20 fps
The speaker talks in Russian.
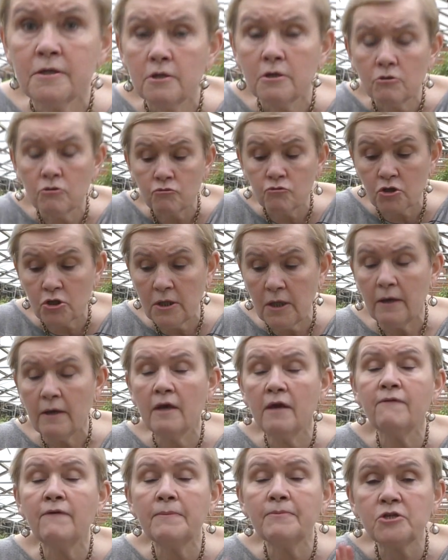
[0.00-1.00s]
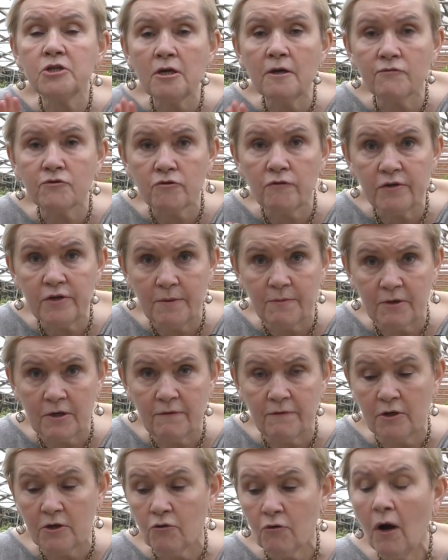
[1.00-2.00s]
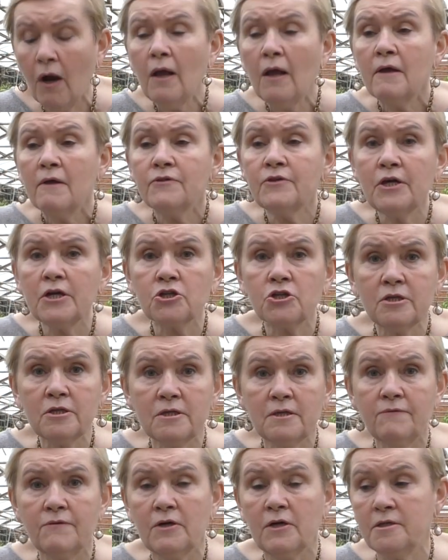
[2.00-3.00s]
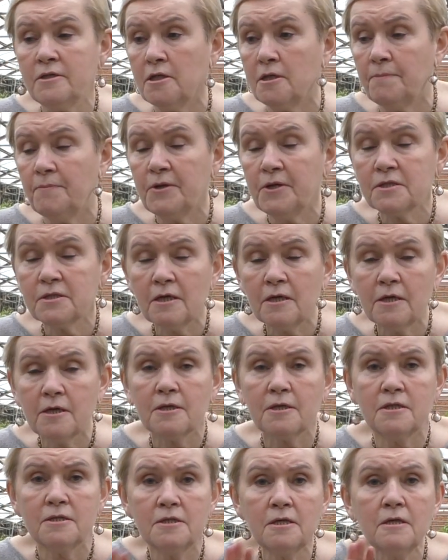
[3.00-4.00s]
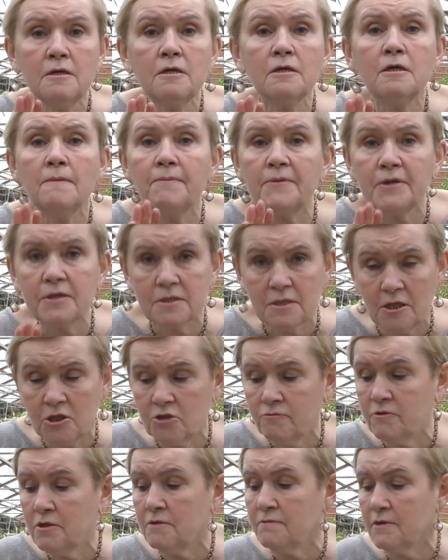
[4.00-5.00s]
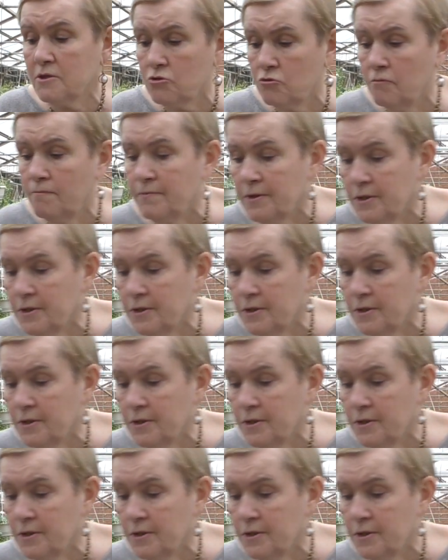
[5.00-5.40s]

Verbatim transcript: не нужно. И вообще, я все время говорю, даже если вы хотите пересадить растение, не пересаживайте в особо